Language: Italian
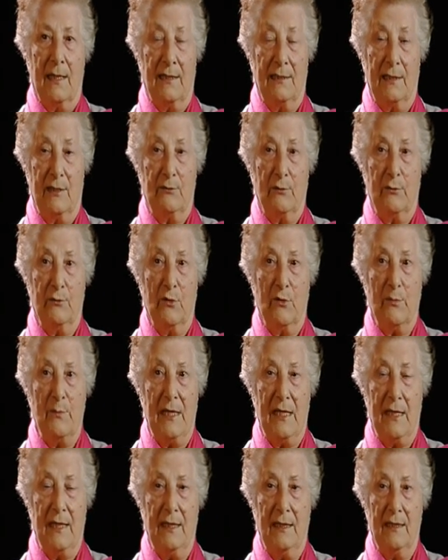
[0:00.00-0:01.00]
Era andato a
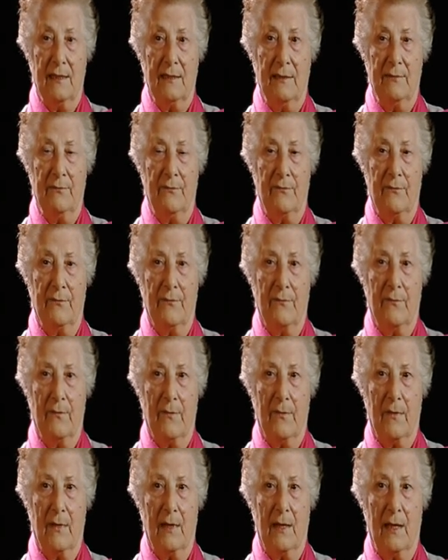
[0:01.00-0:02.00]
dormire,
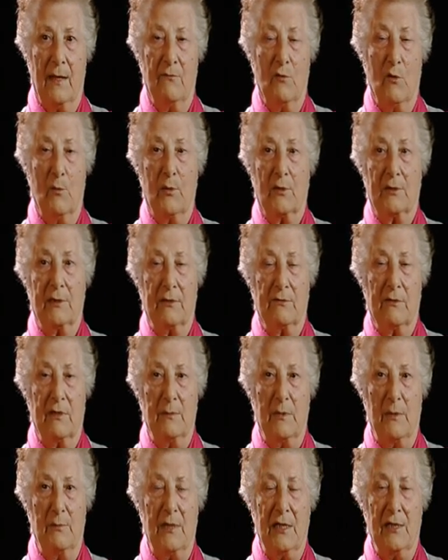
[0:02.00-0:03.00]
avevo
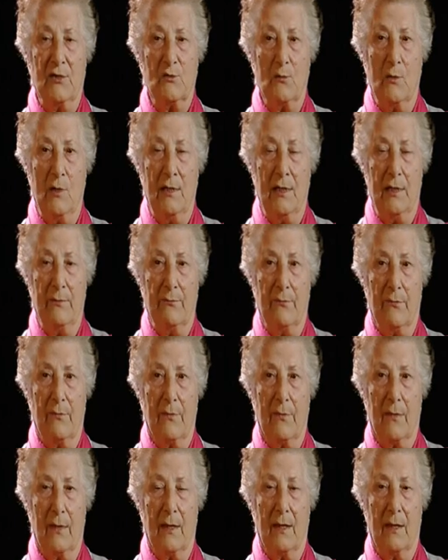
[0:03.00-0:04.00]
portato le bambine a scuola,
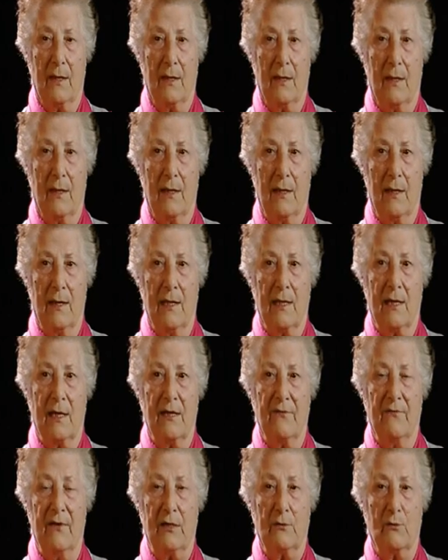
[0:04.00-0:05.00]

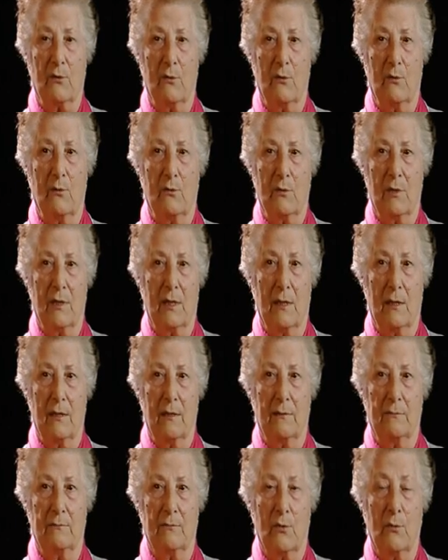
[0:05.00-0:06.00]
era arrivato un
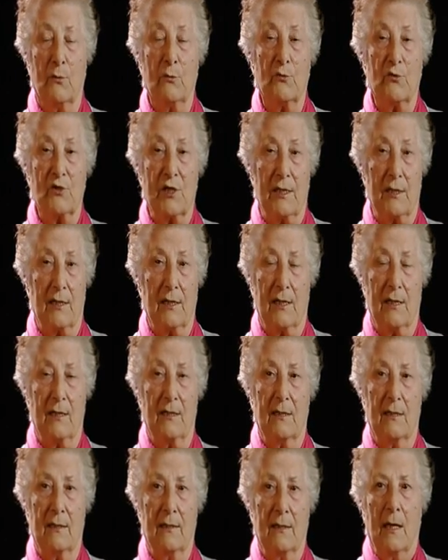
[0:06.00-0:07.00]
eh,
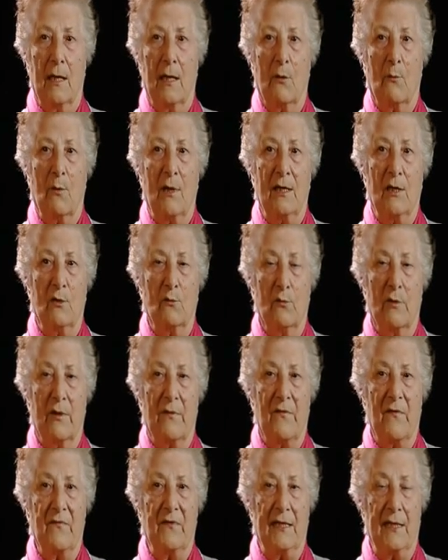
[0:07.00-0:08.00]
conoscente al quale
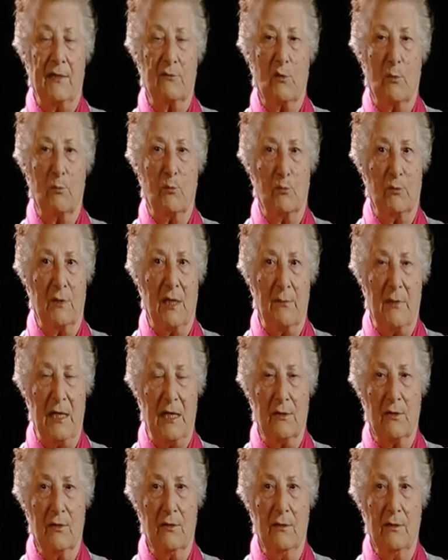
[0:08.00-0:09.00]
lui aveva dato
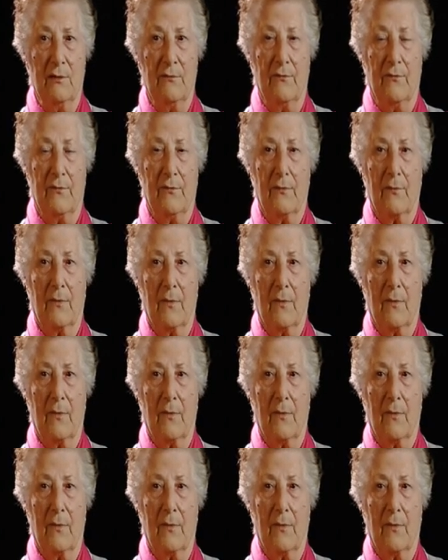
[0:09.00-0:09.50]
appuntamento.